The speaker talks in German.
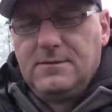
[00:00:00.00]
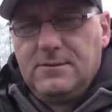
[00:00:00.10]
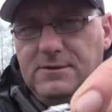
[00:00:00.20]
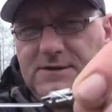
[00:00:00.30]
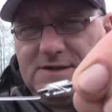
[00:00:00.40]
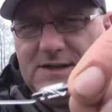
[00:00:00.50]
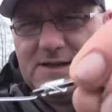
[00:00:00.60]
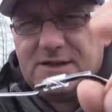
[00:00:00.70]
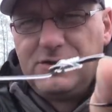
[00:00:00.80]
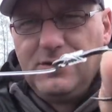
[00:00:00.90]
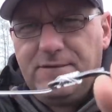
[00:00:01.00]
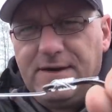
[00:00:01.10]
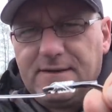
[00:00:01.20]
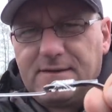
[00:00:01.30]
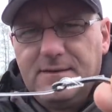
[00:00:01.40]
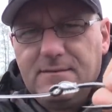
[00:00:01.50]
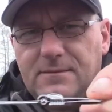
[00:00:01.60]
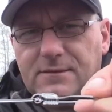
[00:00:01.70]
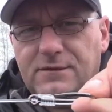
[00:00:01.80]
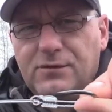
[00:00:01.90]
Und ziehen das schön fest.
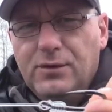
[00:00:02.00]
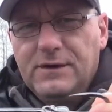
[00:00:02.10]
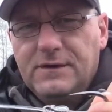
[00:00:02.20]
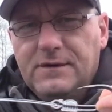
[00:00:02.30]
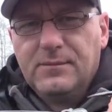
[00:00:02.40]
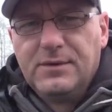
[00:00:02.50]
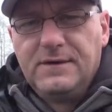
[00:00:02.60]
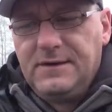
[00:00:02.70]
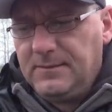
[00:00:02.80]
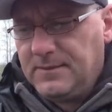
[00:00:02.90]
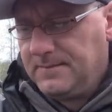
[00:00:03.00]
So ist es im Prinzip.